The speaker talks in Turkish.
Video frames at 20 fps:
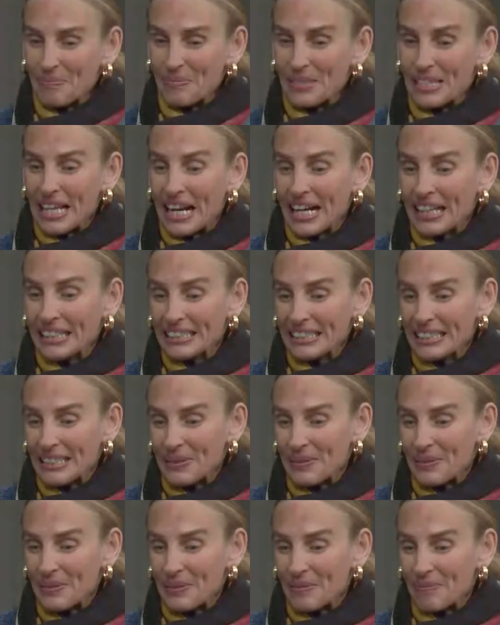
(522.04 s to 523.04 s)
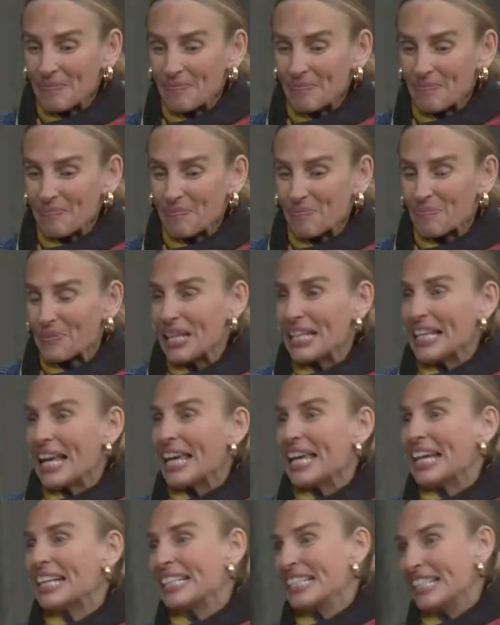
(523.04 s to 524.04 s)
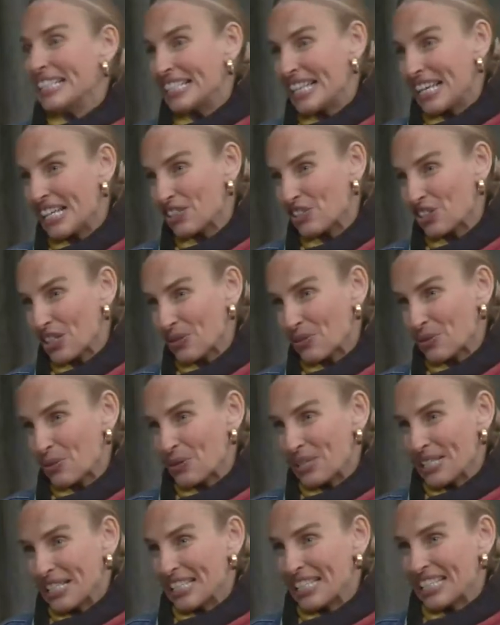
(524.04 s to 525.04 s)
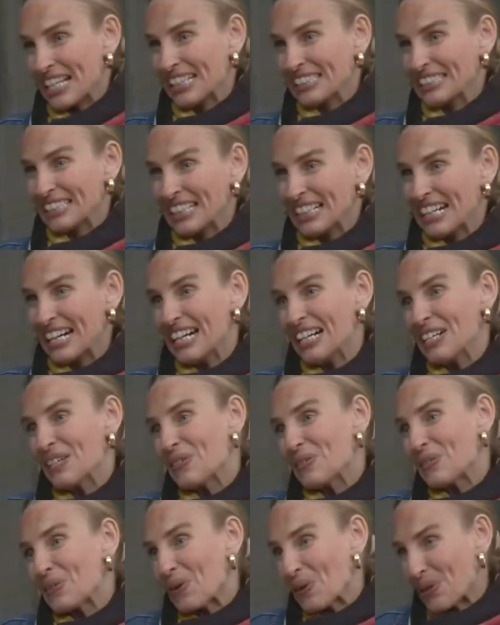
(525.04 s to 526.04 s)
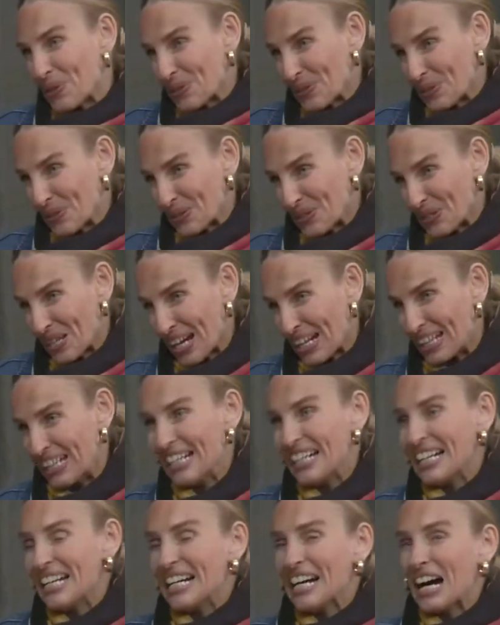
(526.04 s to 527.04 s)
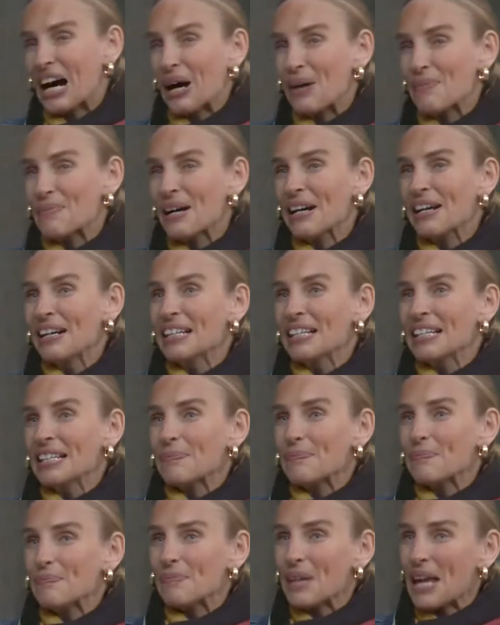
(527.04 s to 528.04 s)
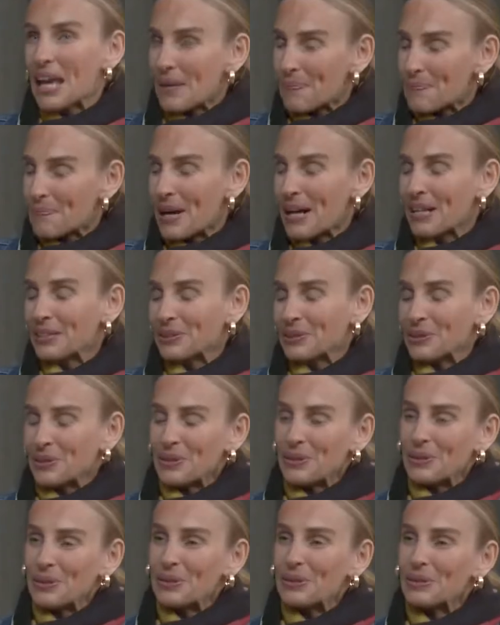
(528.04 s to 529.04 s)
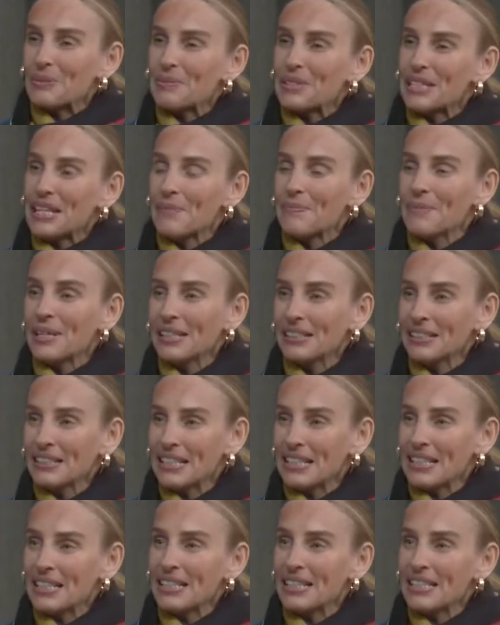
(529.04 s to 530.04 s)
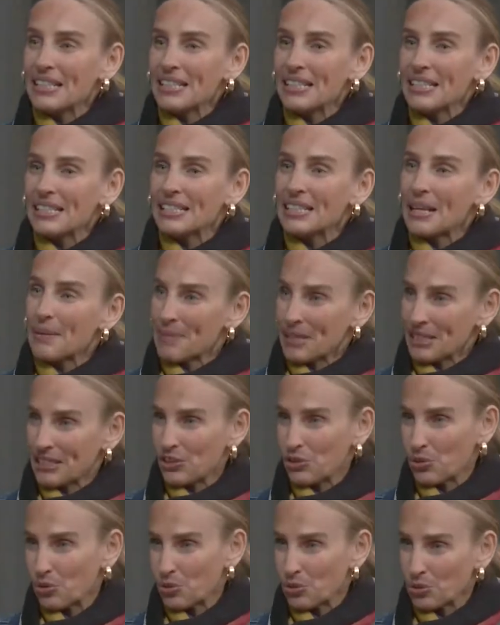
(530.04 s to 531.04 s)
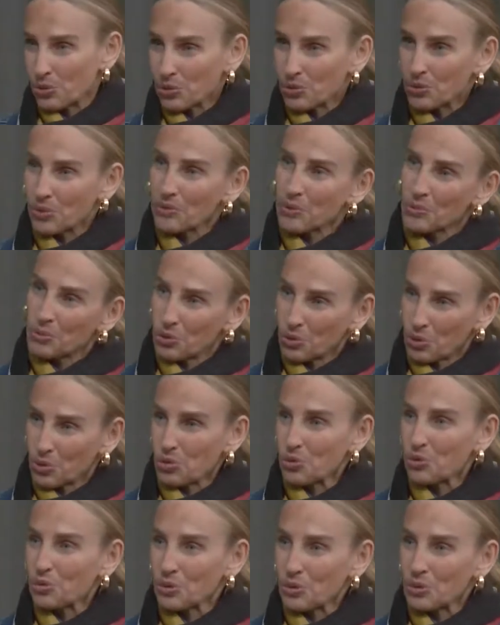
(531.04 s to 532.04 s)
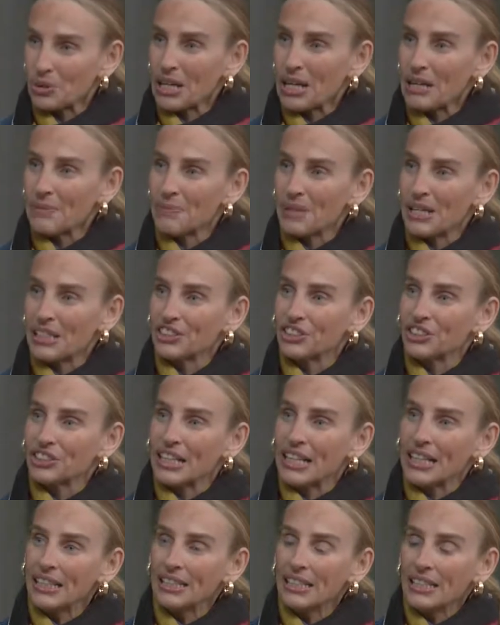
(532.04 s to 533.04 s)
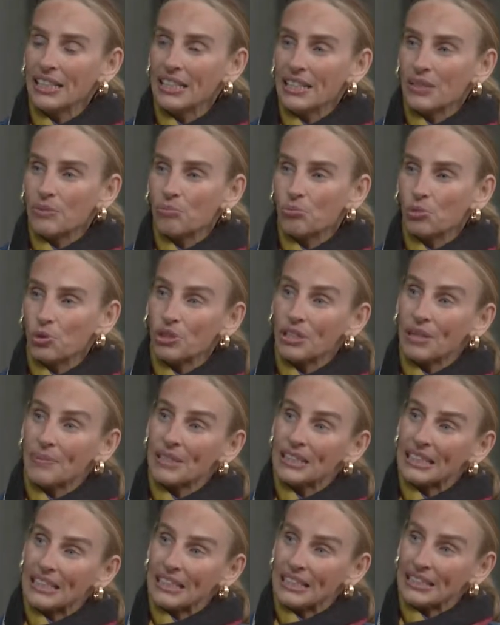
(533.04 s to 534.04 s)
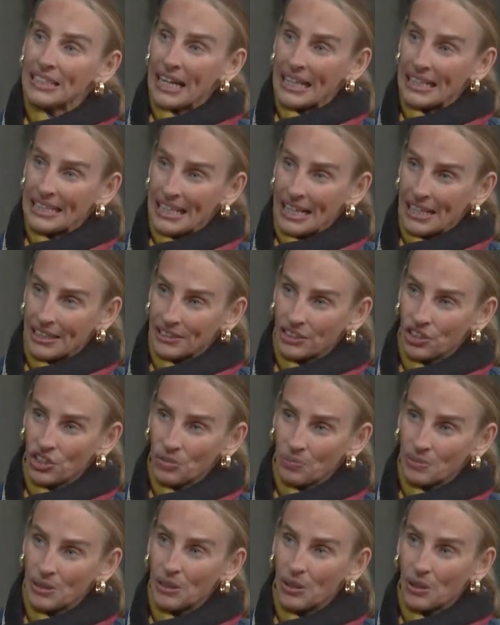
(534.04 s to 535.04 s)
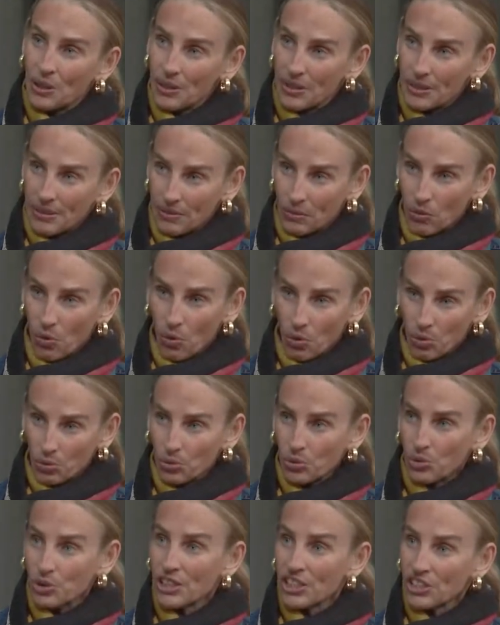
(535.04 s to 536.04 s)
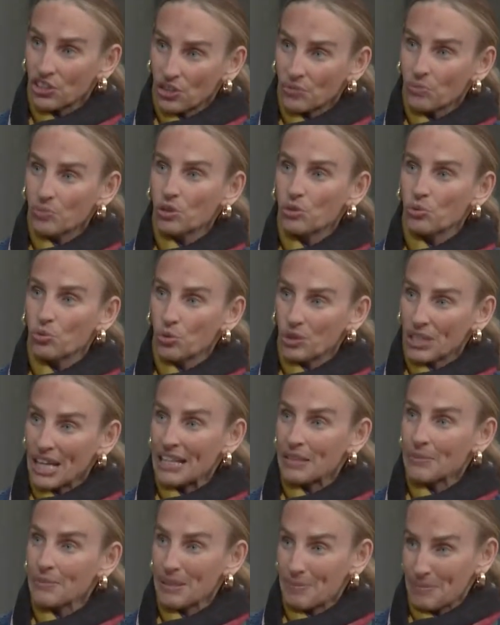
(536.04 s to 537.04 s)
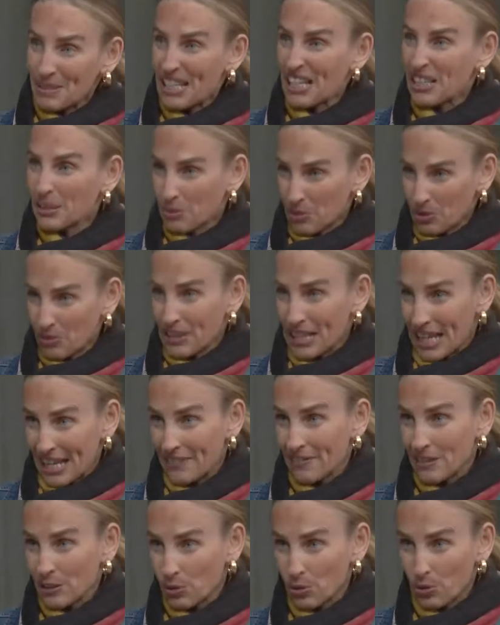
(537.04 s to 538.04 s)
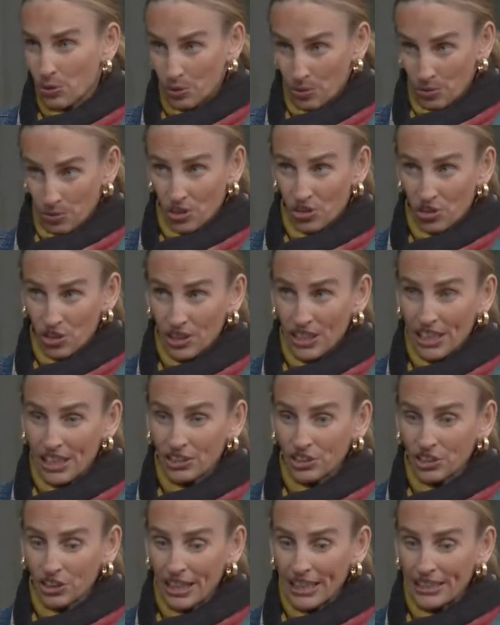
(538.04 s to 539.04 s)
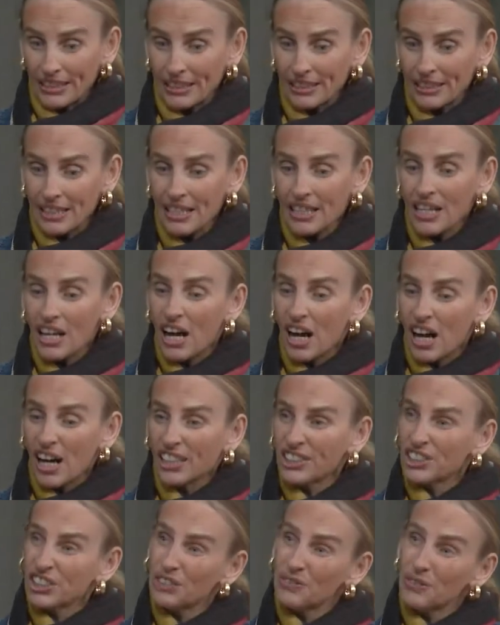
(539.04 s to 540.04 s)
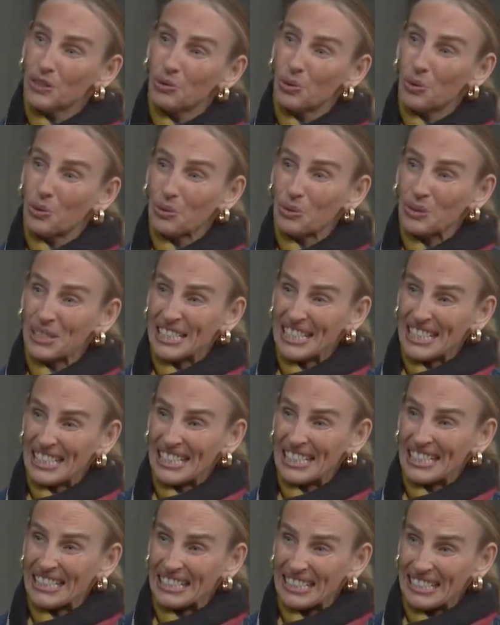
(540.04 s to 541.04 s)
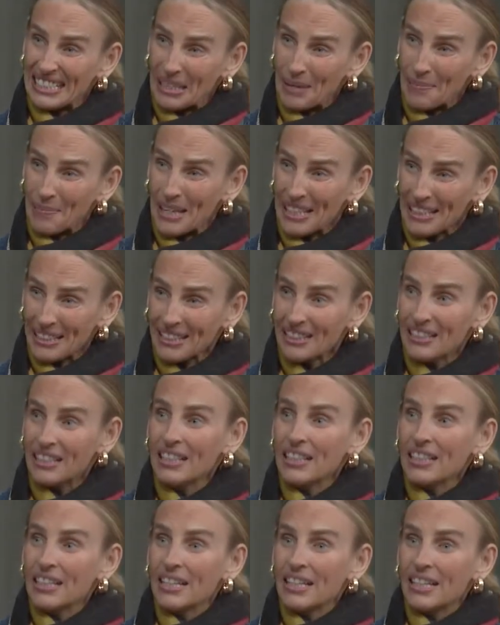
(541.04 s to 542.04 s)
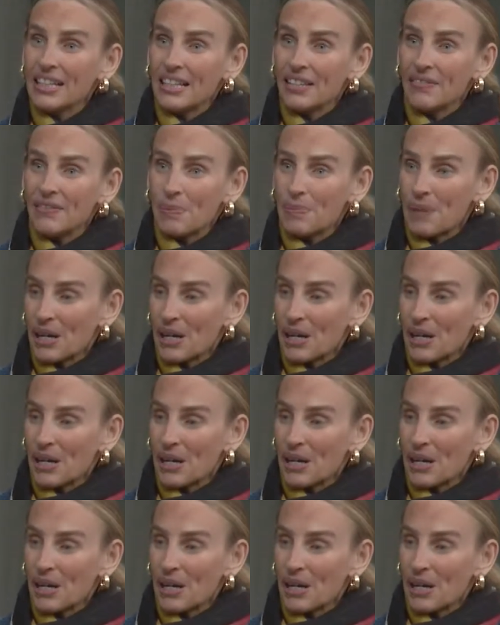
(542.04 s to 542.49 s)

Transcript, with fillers: yani eğer iyi gelecekse o insanlara koysunlar. Neden olmasın diyorsunuz? Ama hep ben söylüyorum yemek e, temel içgüdüdür ve bu çocukluktan başlar. Bu zamana kadar yanlış bile olduysa şimdi düzeltme imkanımız var evde de olduğumuz için gençlerde de açlık ve tokluk hissini dinlemek E, ve